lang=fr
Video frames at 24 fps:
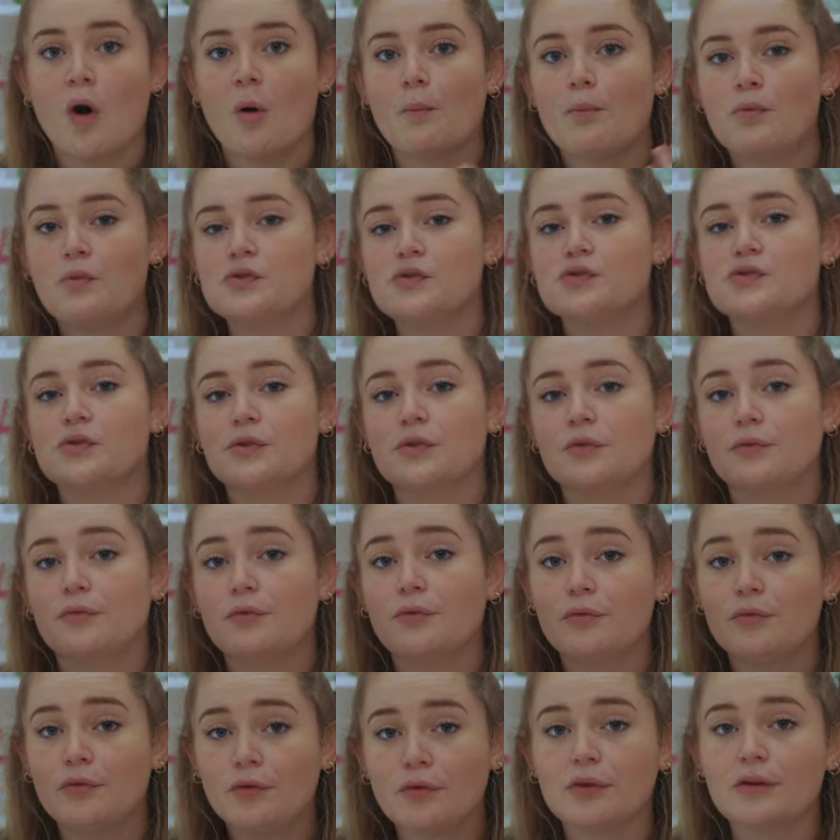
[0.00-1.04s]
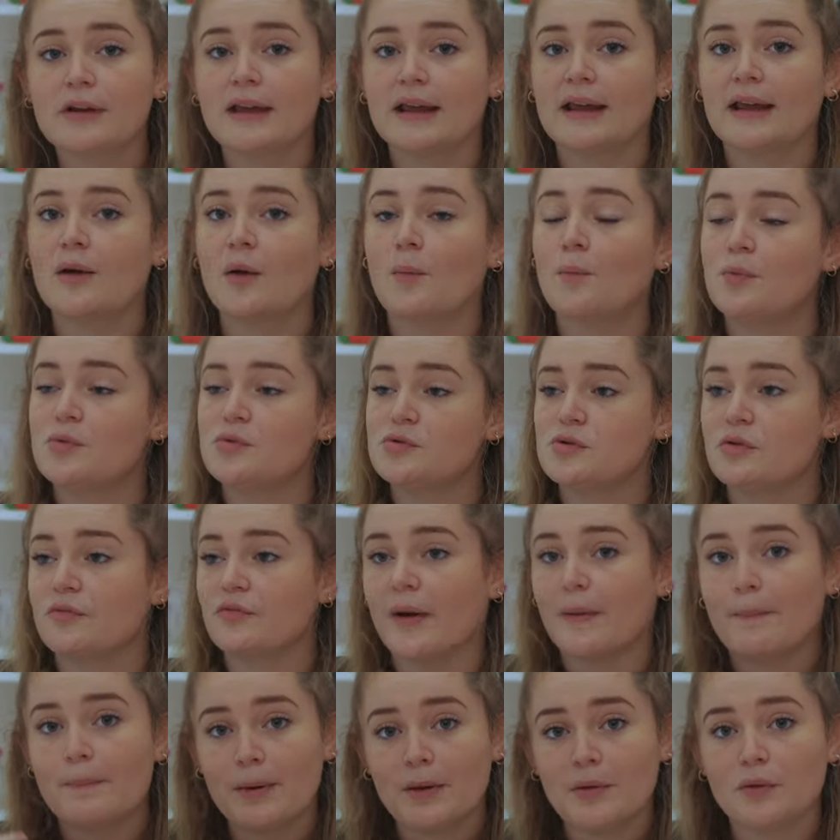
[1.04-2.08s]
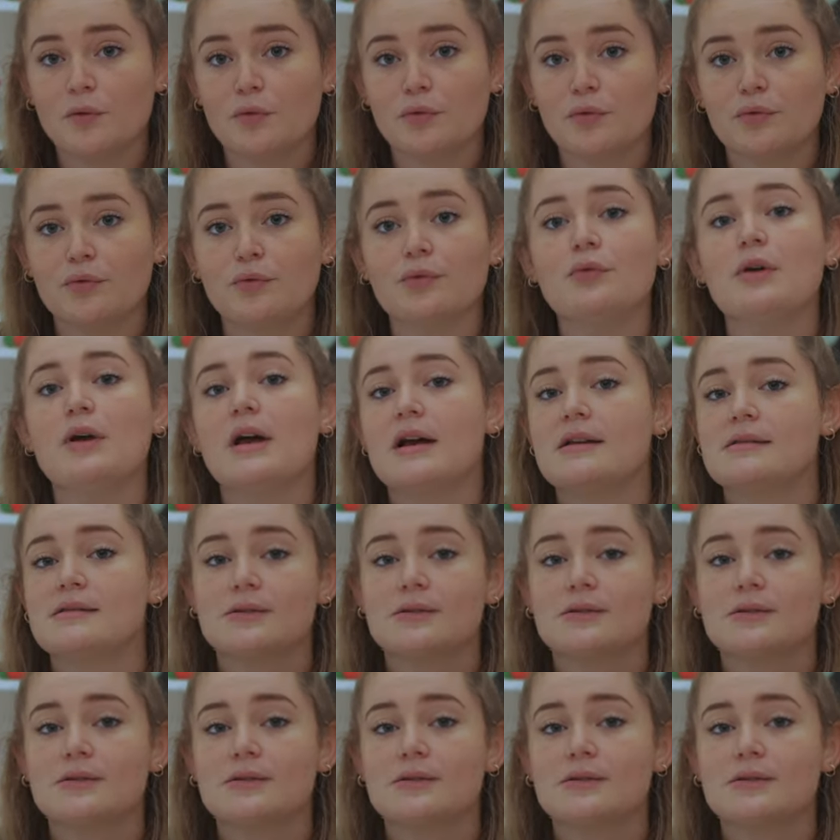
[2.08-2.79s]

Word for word: en plus de vous vloguer, en plus de faire plein de contenu,